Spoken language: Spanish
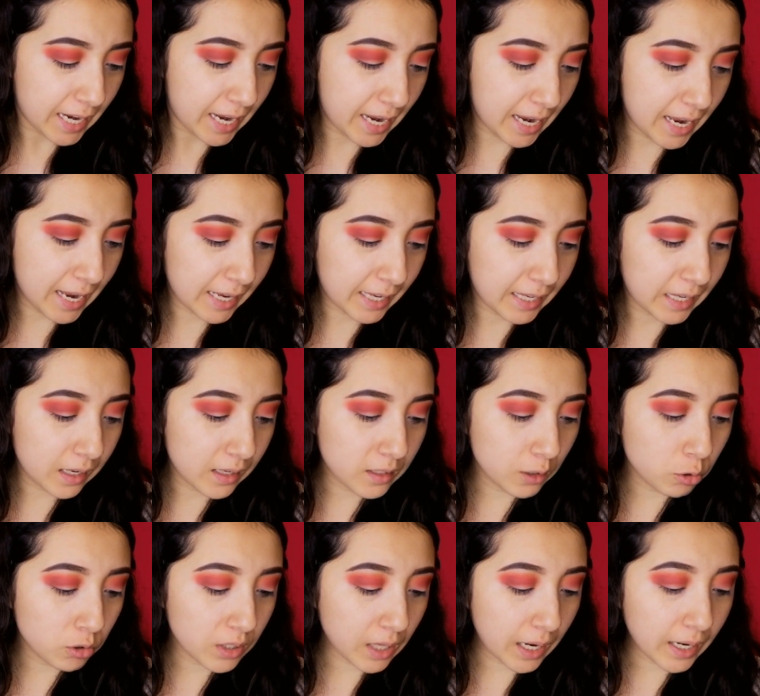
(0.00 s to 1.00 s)
Eh,
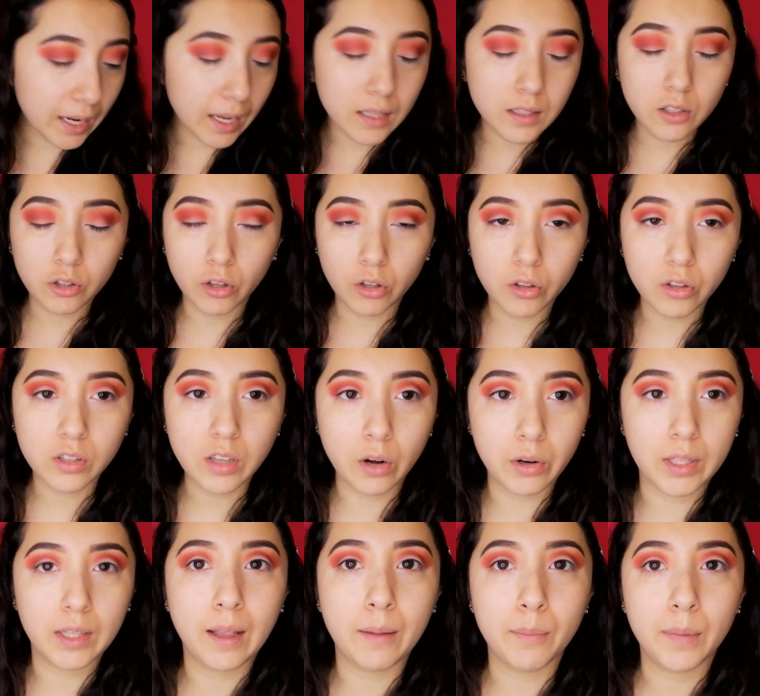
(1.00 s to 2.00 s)
quise usar casi todos
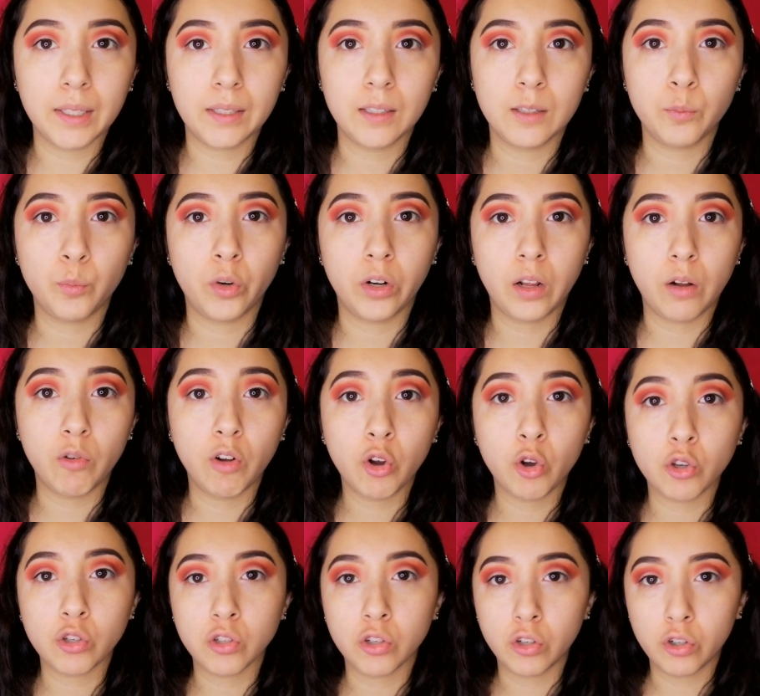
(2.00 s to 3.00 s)
ahorita mates porque
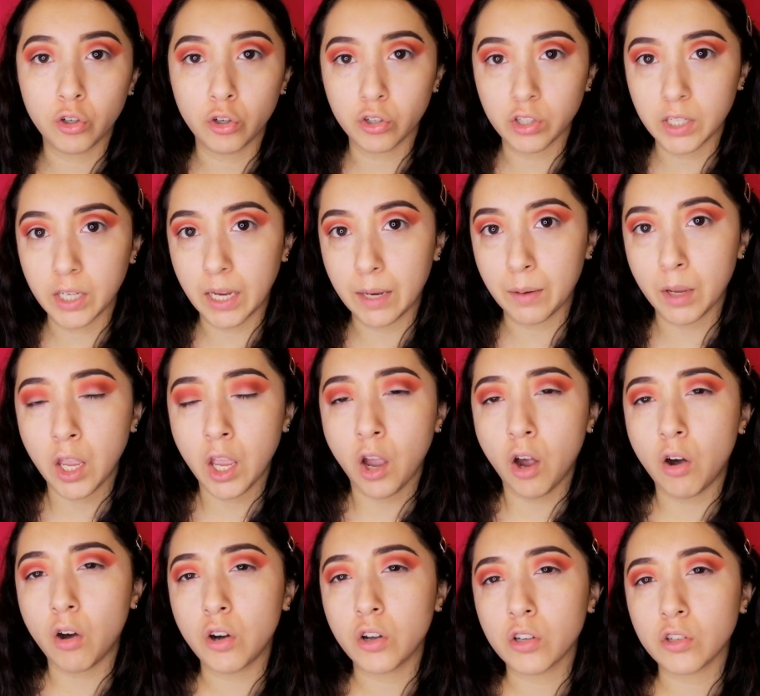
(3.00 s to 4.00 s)
luego son los que
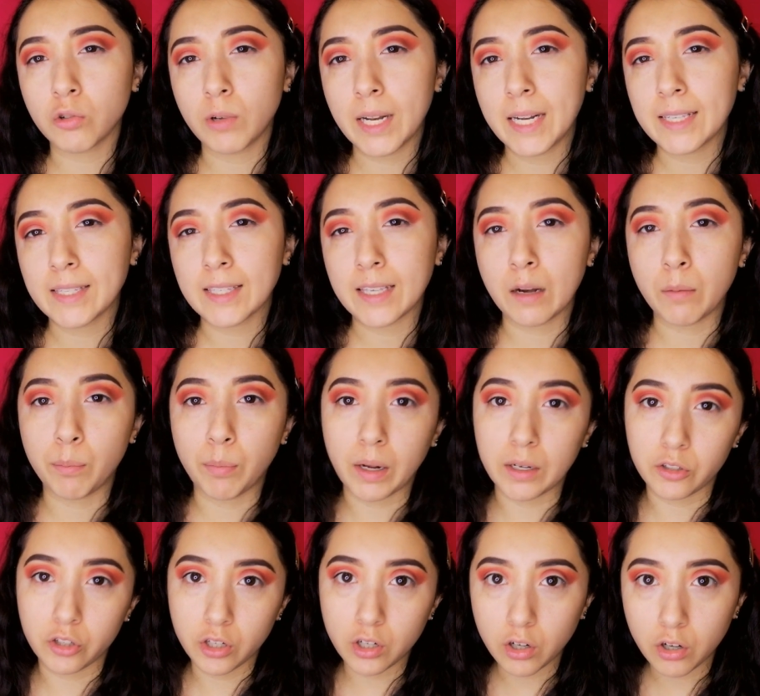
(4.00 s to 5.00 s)
o suelen ser
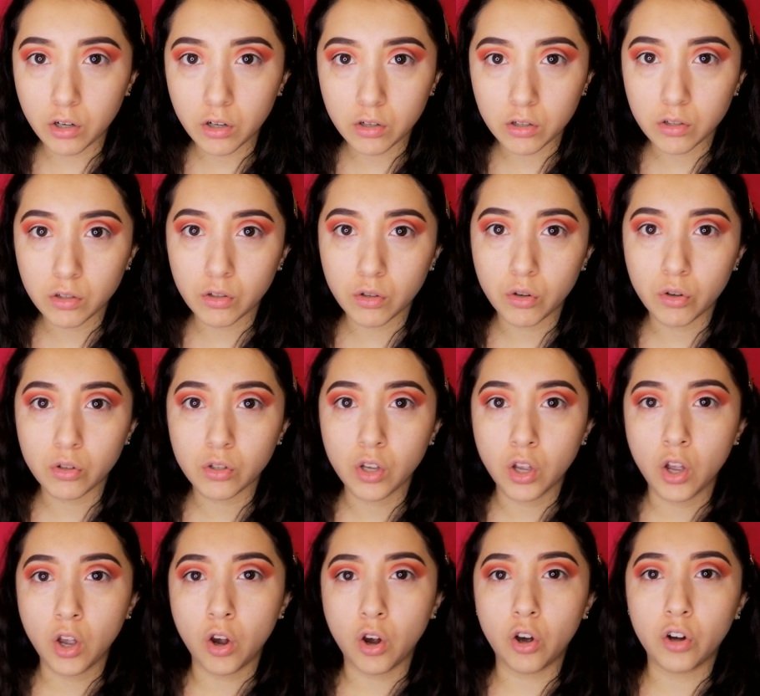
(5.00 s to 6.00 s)
parchosos
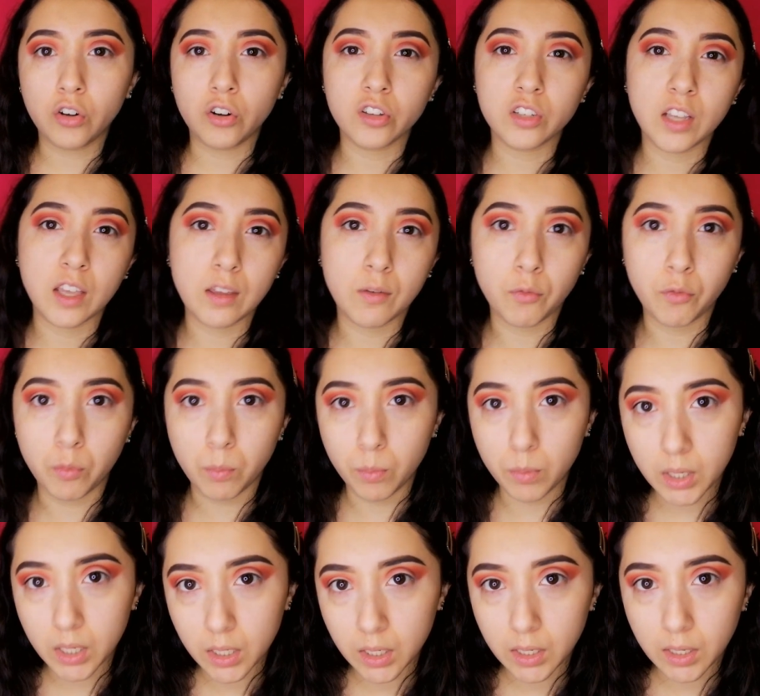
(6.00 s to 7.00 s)
o no se
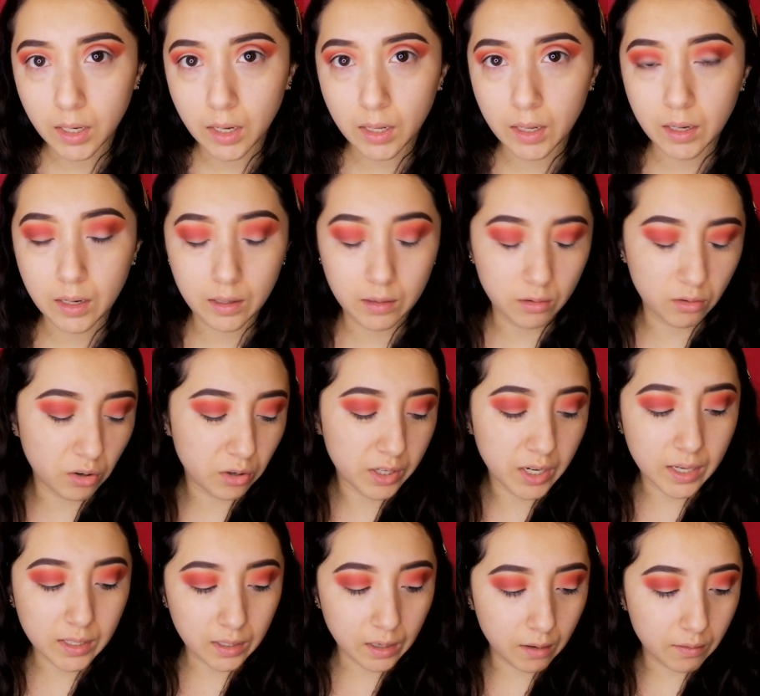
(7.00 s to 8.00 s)
difuminan o
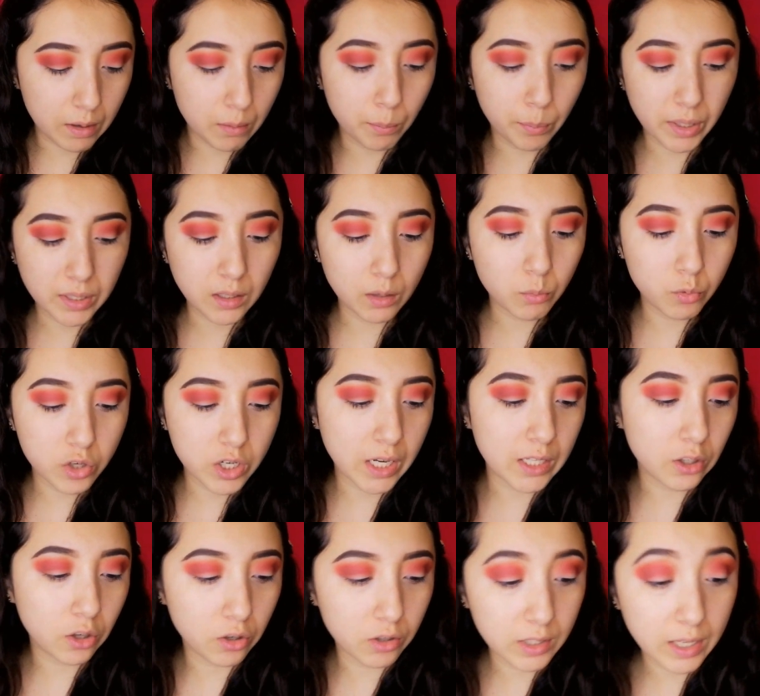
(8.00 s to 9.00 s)
ya saben, pasan
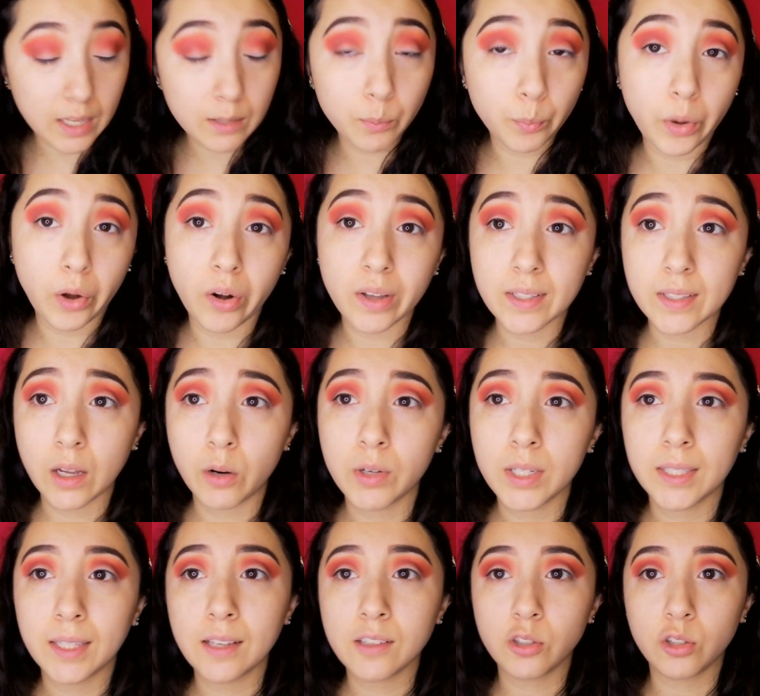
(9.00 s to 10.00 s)
muchas cosas, pero hasta
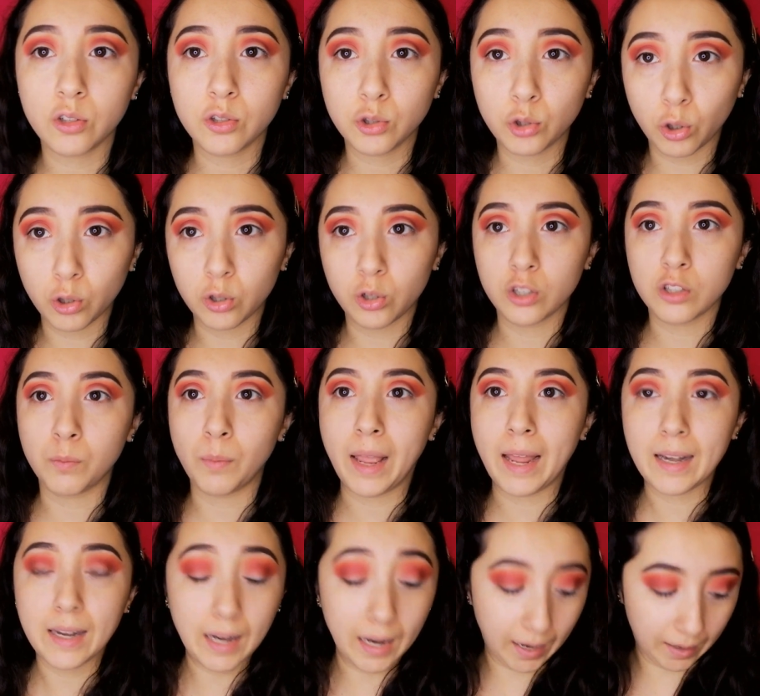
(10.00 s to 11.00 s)
ahorita estos tonos me
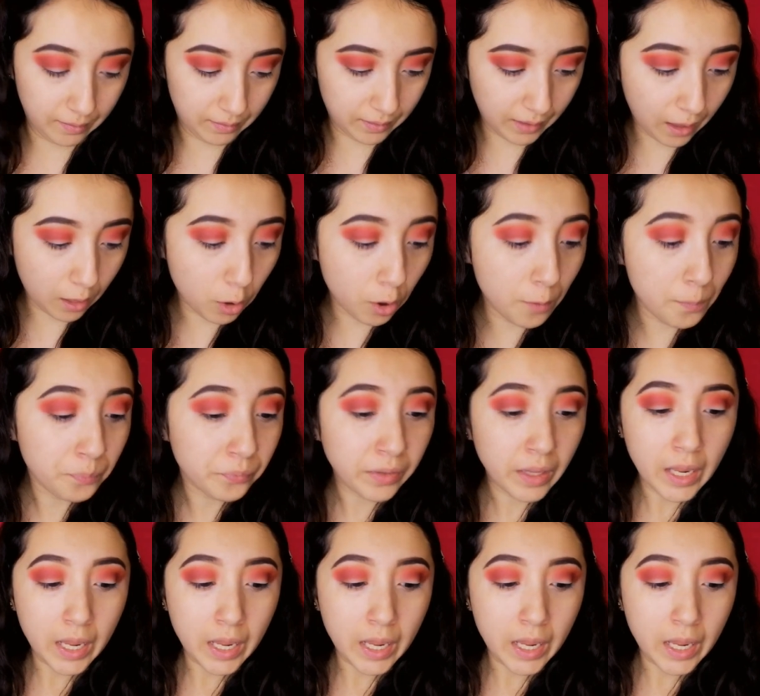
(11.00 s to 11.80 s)
han encantado.